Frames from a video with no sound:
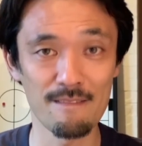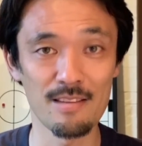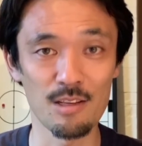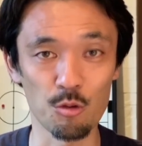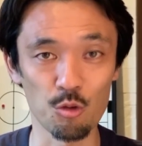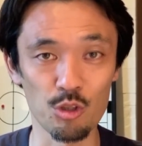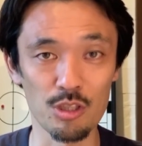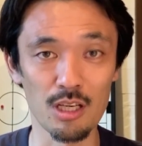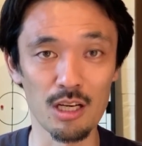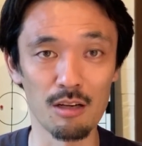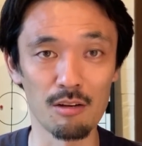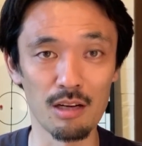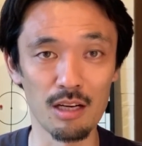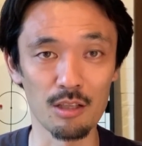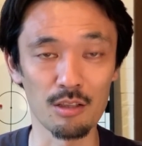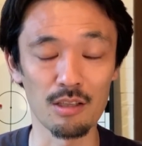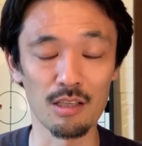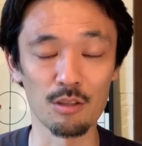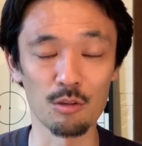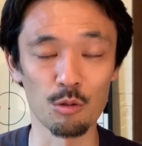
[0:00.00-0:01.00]
こちら
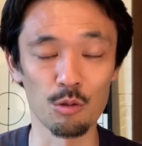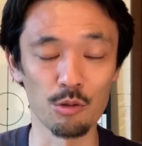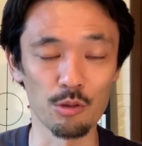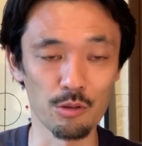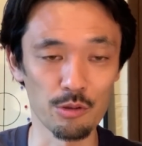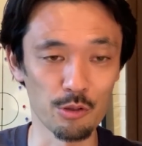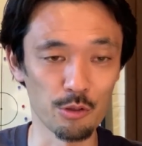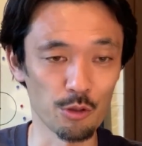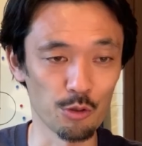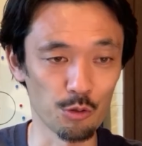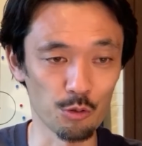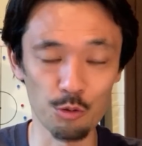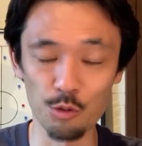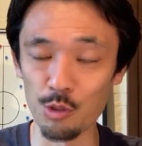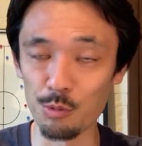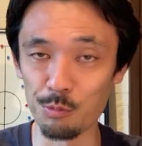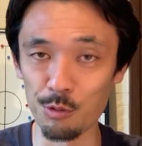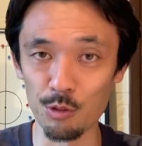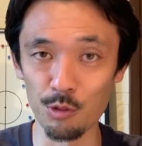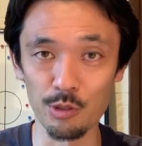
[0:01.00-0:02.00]
は、あの、有料の
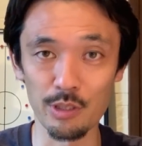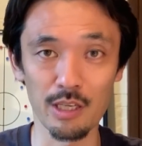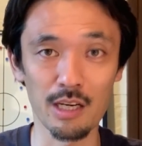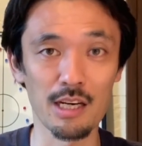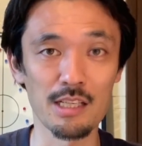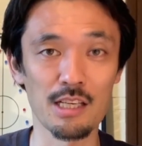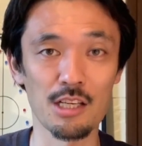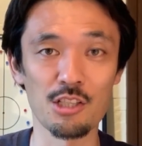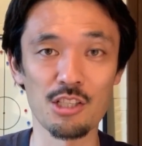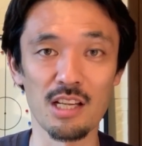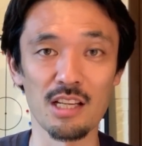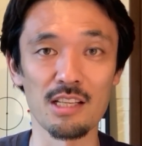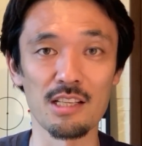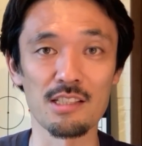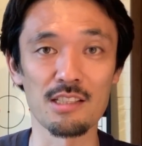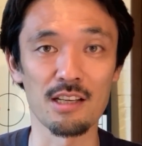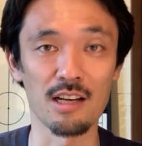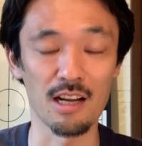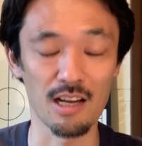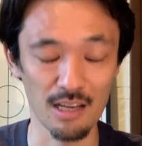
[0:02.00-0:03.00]
グループの方で解説したんで
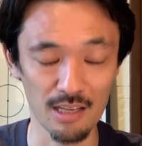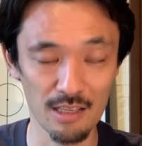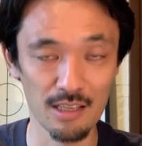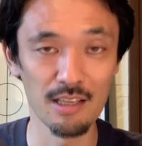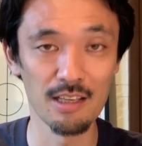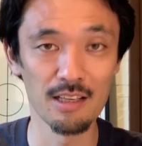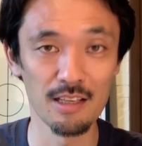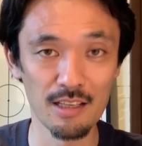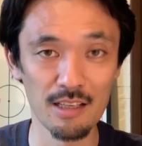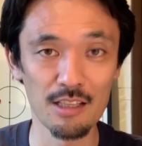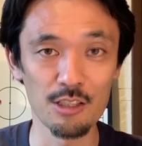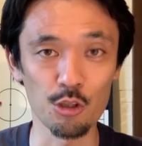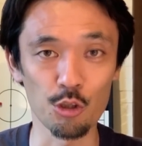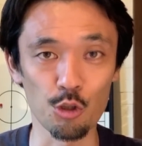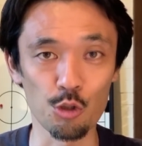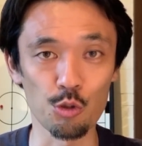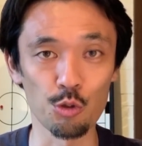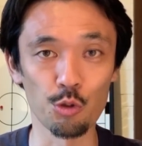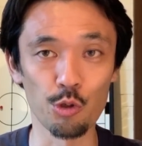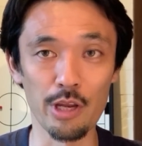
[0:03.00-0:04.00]
すが、ちょっ
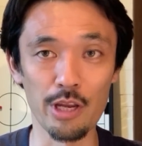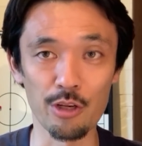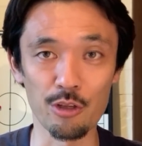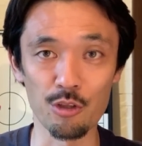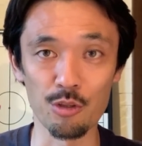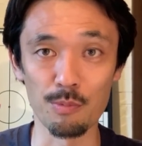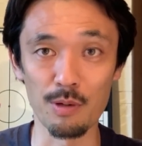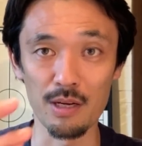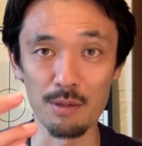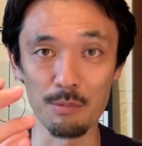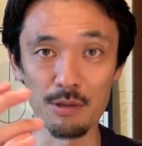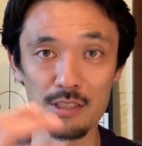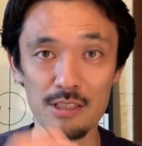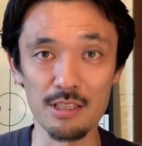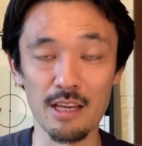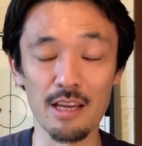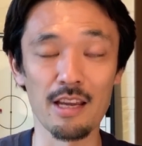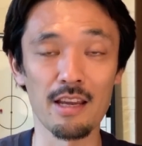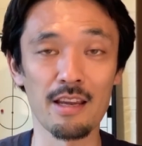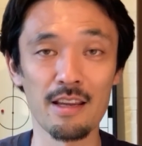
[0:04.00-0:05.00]
とその影響もありまし
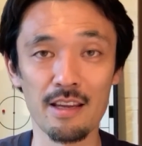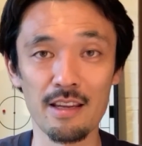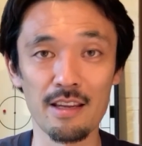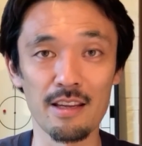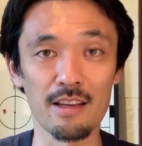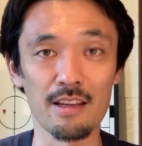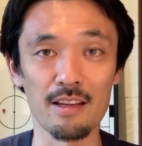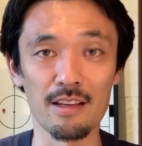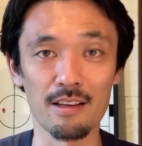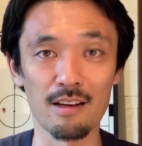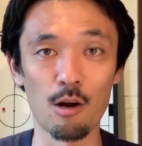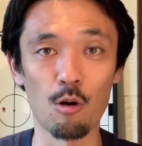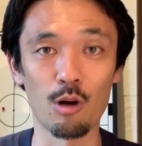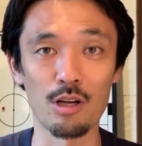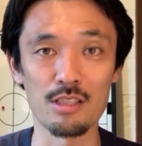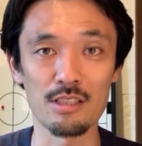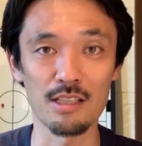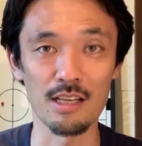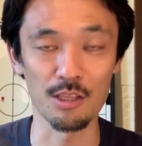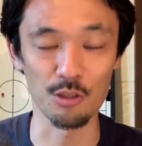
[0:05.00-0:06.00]
て、え顔
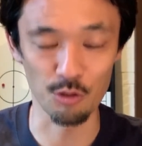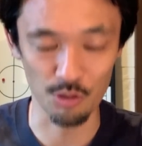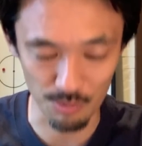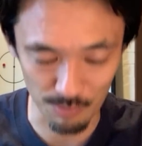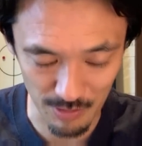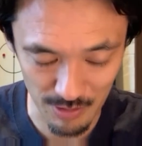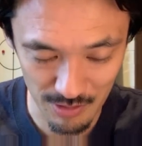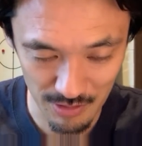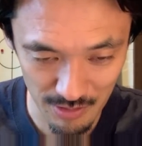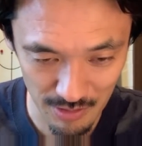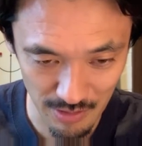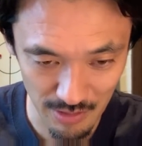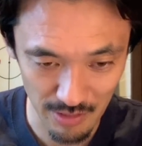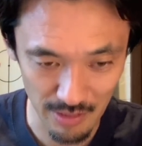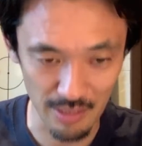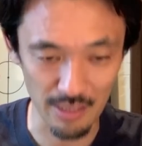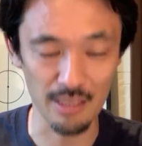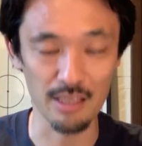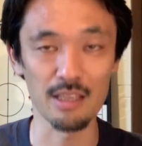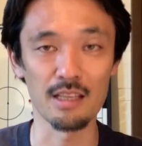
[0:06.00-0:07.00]
が疲れております。
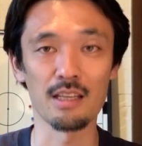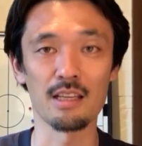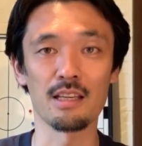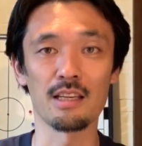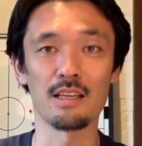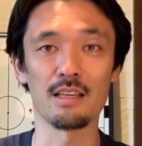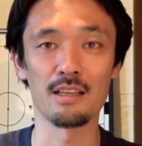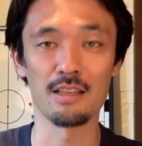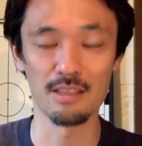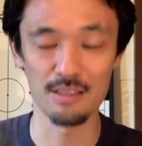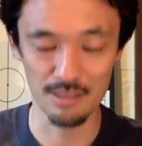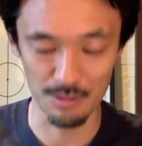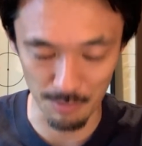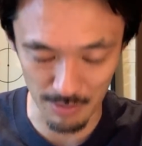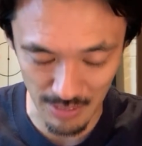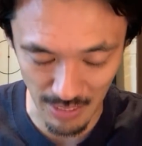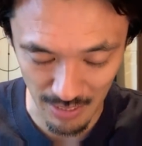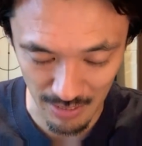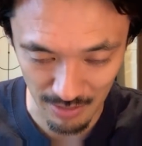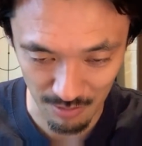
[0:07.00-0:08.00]
えすい
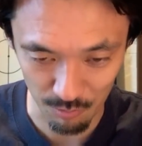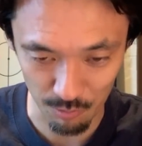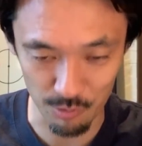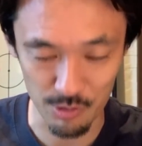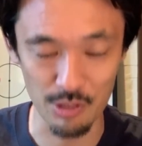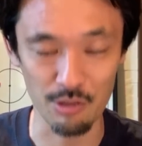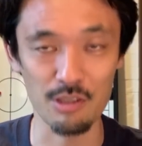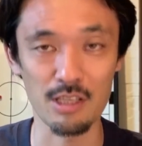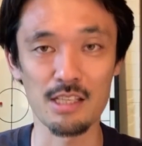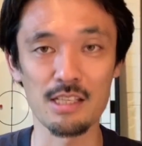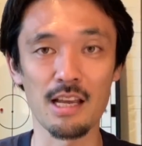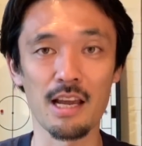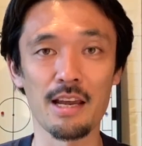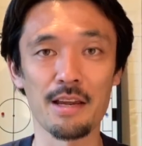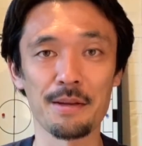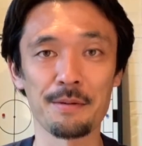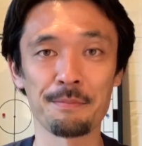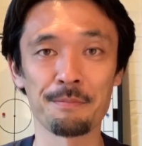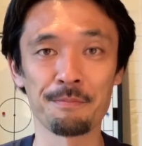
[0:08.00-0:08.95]
ません。ご容赦ください。